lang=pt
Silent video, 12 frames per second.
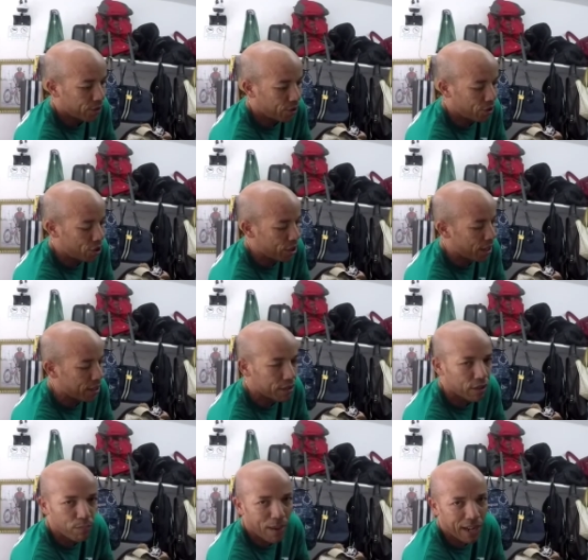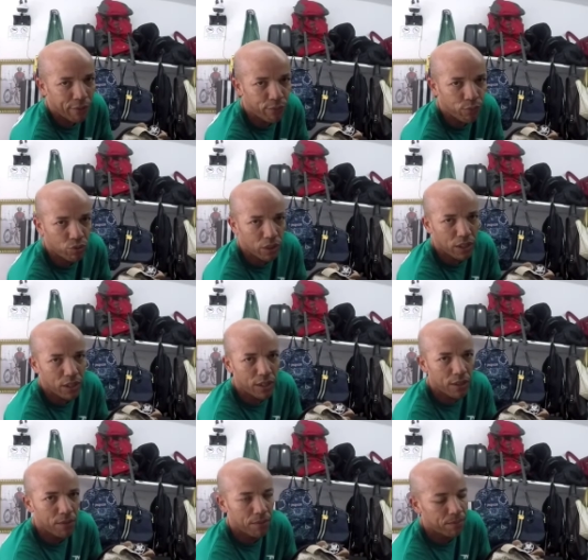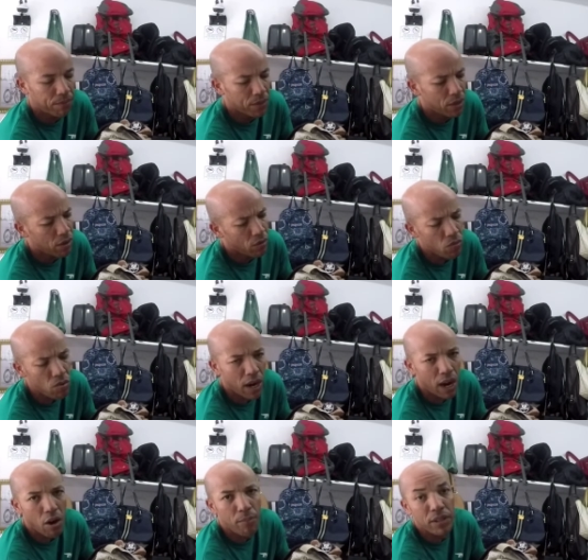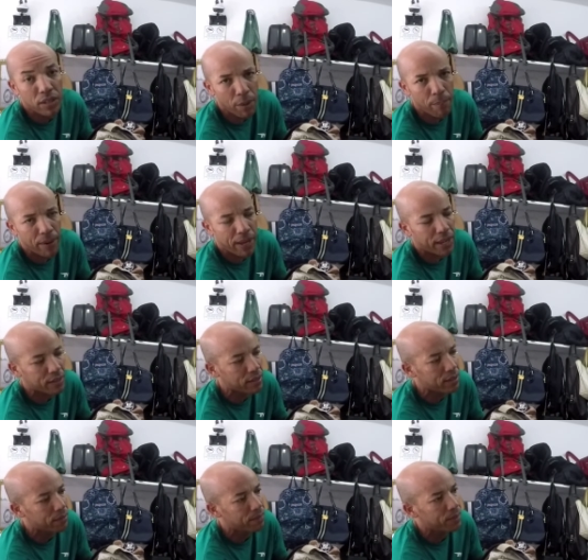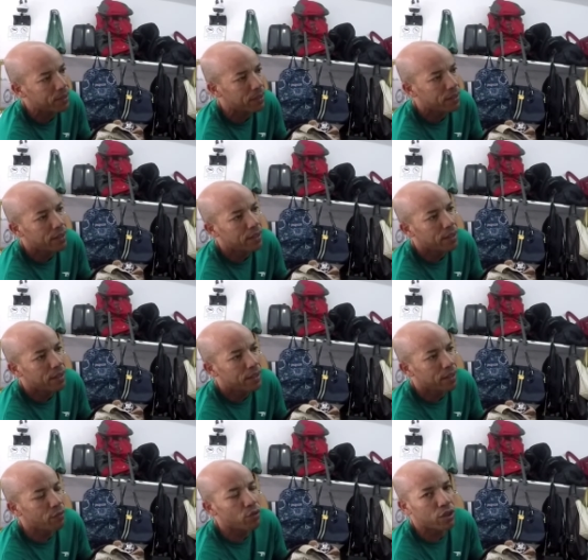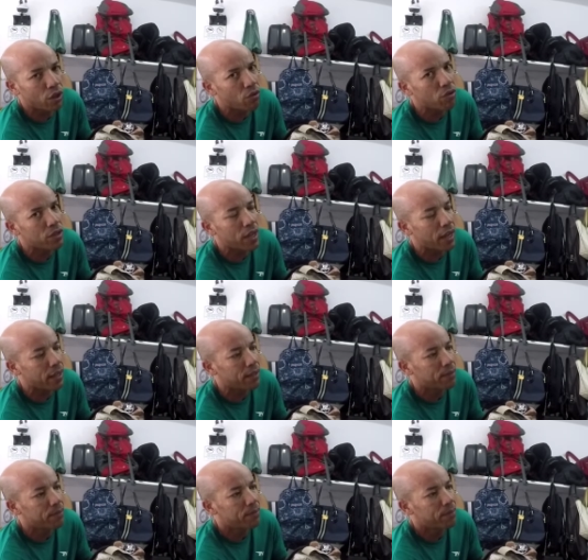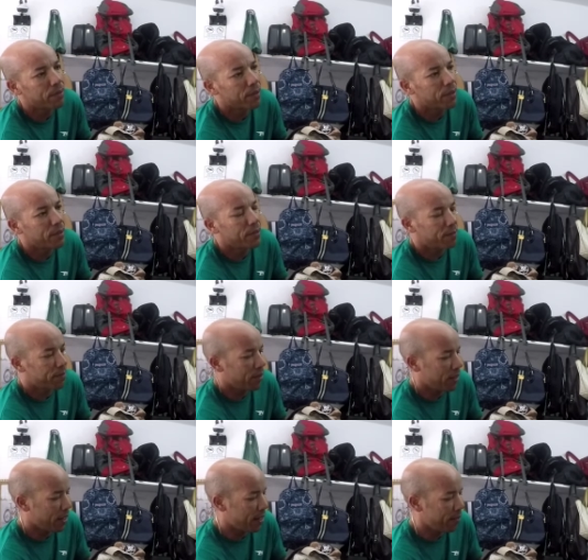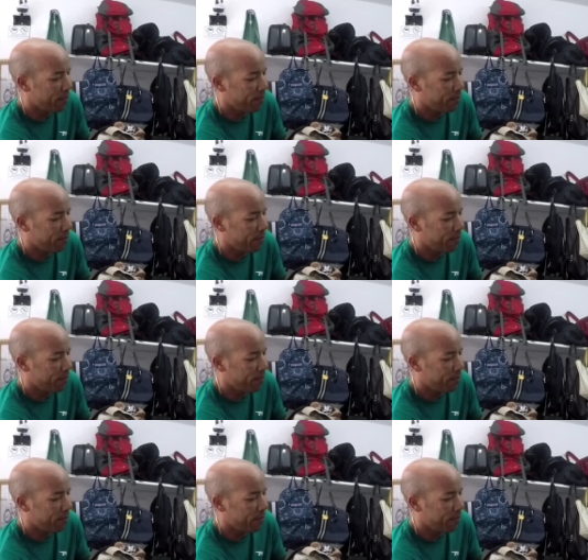Tira esses parafusos aqui. Com calma, sem pressa. Que você consegue. Tá?